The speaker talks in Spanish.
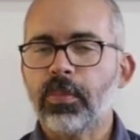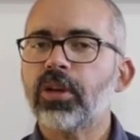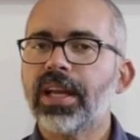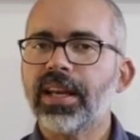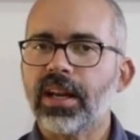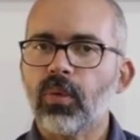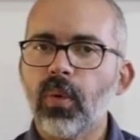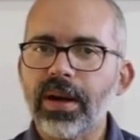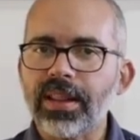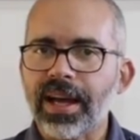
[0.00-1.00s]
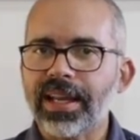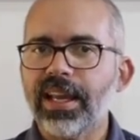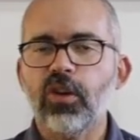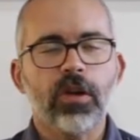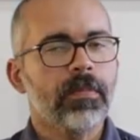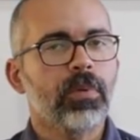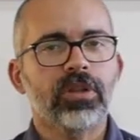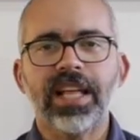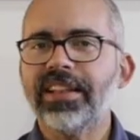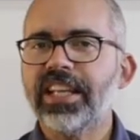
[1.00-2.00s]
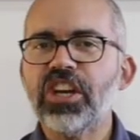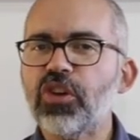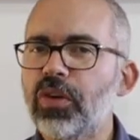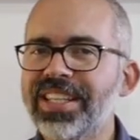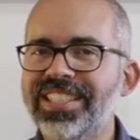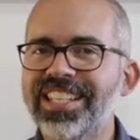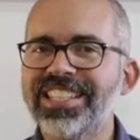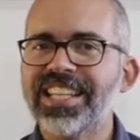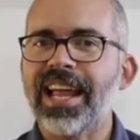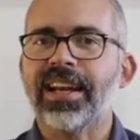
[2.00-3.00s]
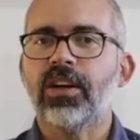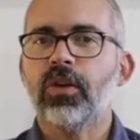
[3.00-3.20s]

Porque recuerda que lo importante no es tensar,